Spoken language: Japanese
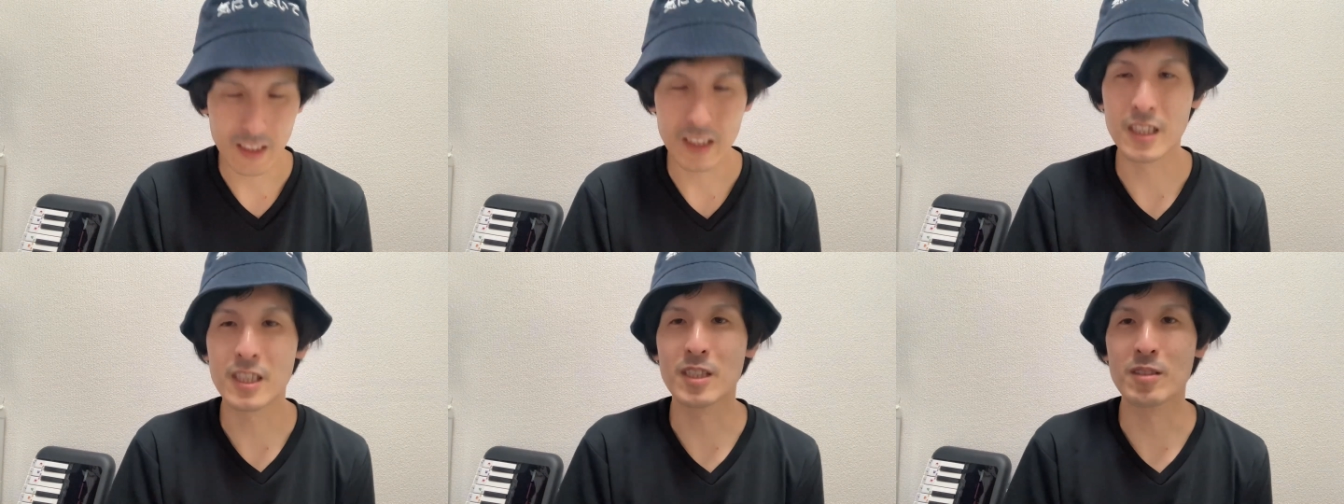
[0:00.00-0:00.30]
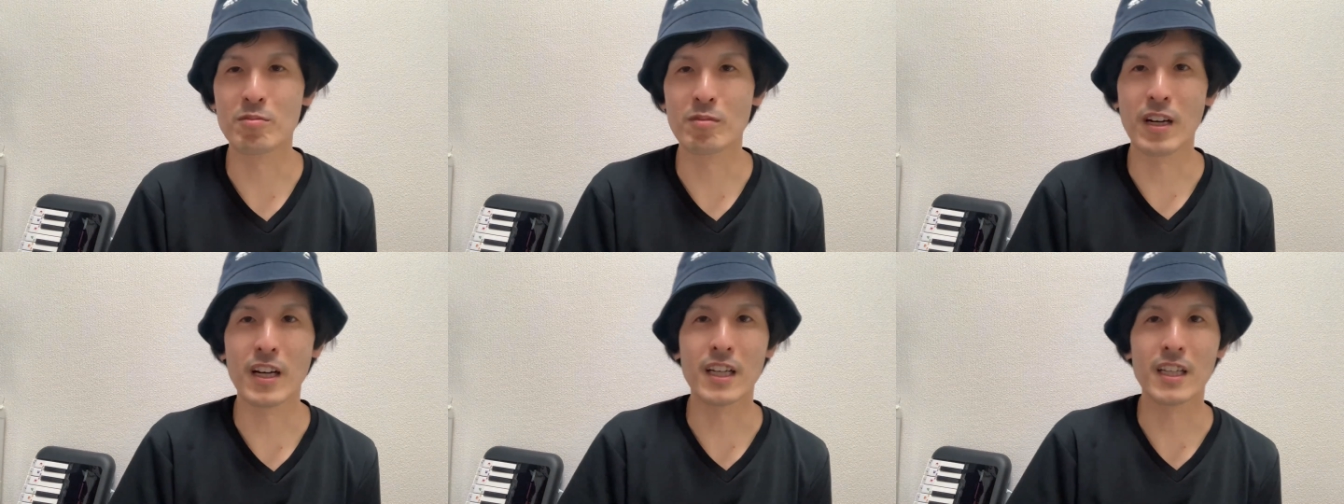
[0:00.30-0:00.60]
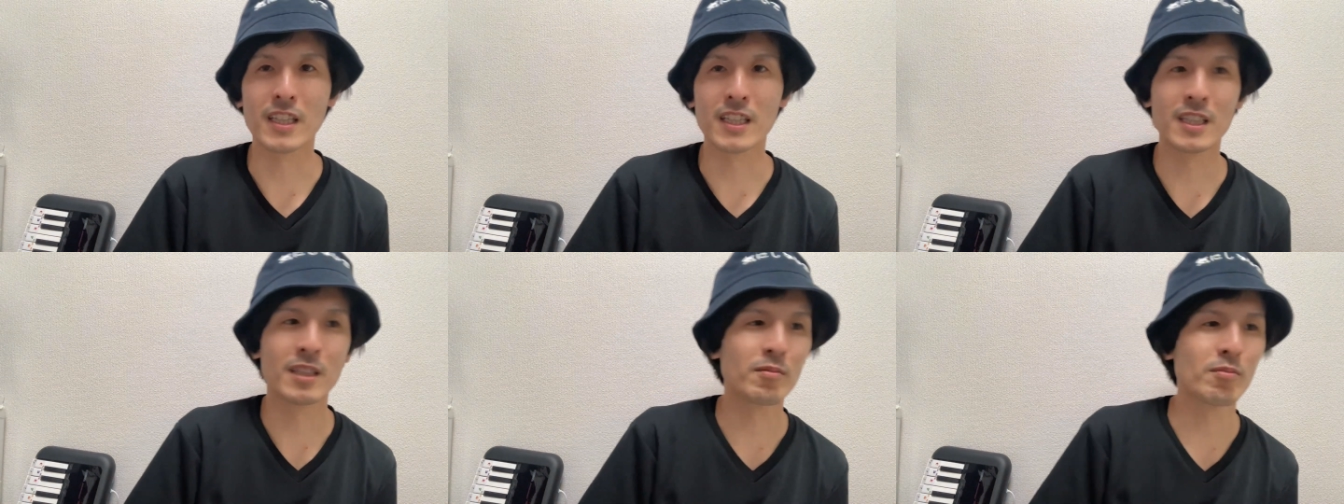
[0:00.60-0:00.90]
1枚
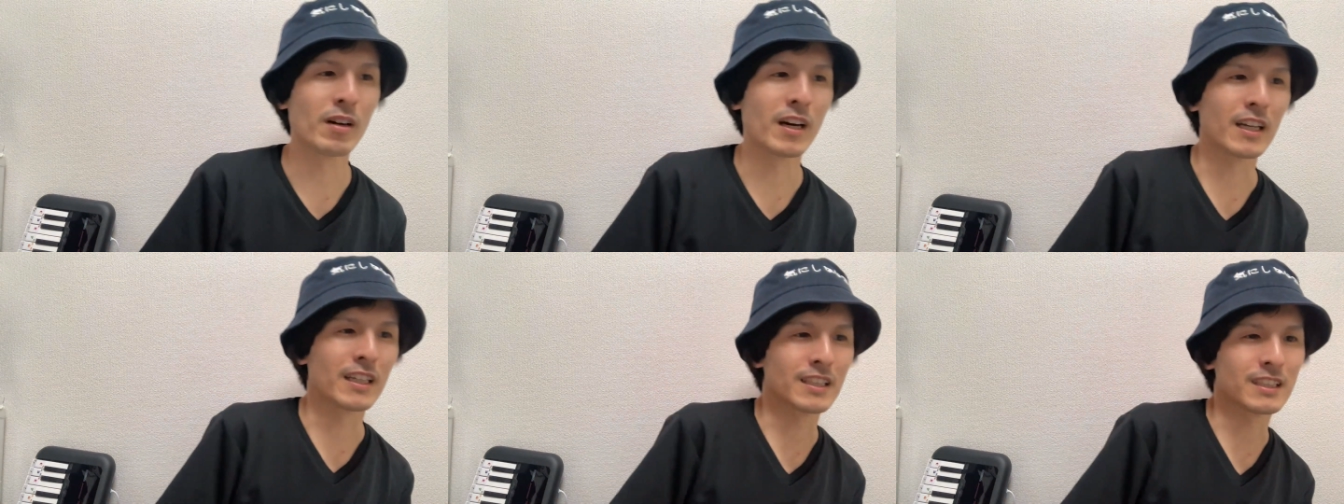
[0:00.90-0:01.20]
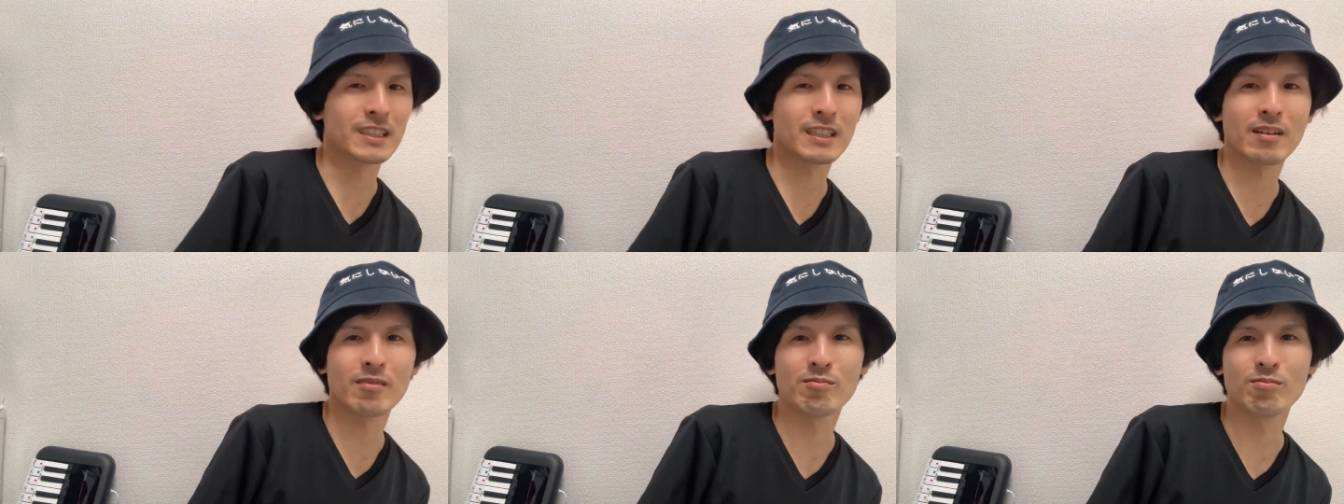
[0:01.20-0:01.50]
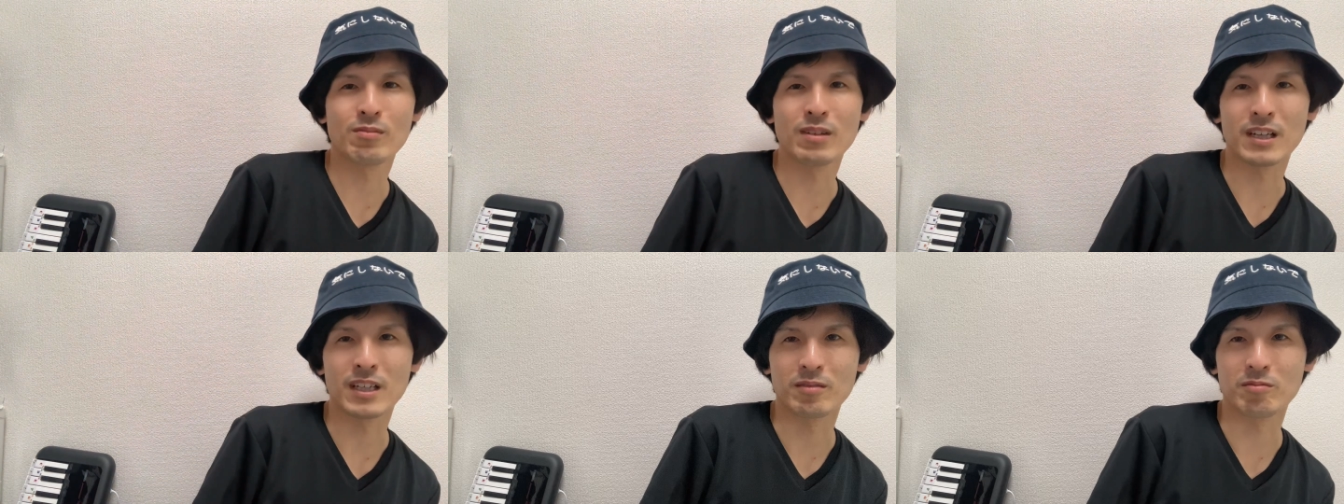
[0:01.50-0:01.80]
2枚3
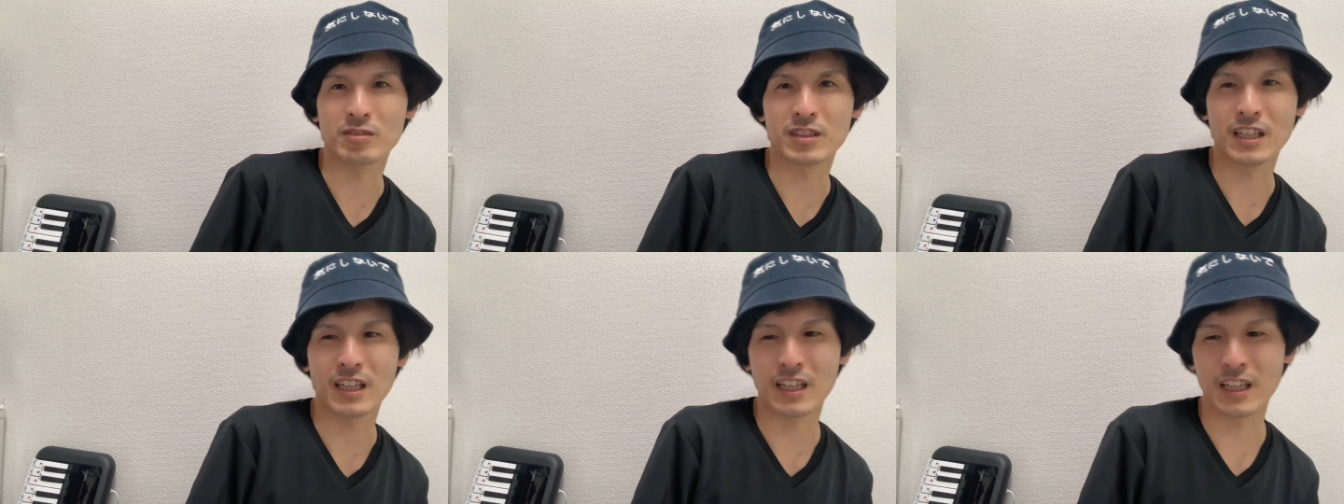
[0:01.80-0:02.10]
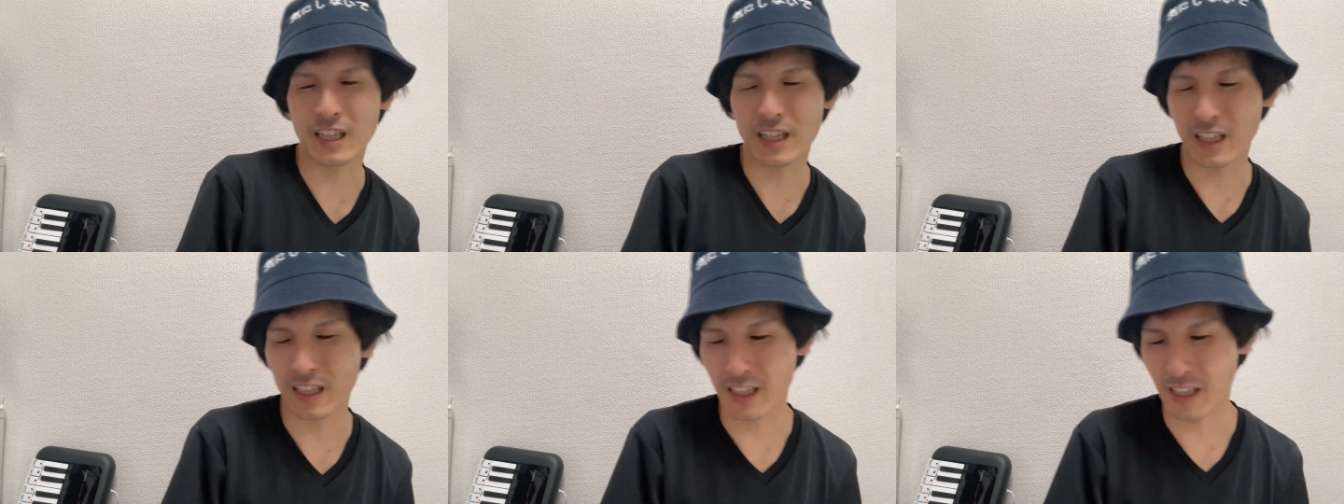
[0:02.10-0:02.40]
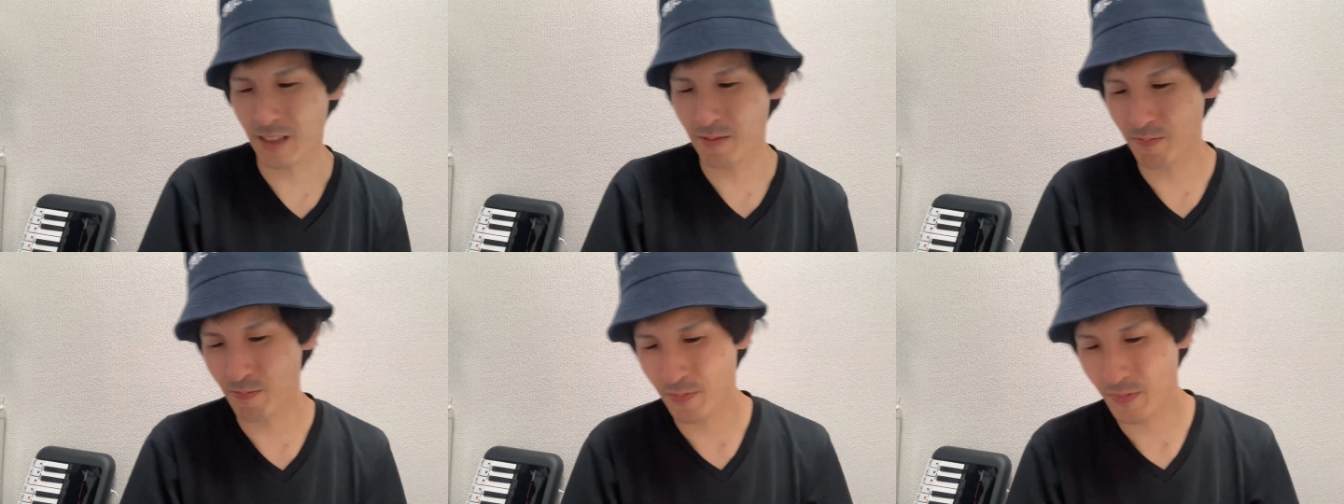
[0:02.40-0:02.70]
枚みたいな、なんかね、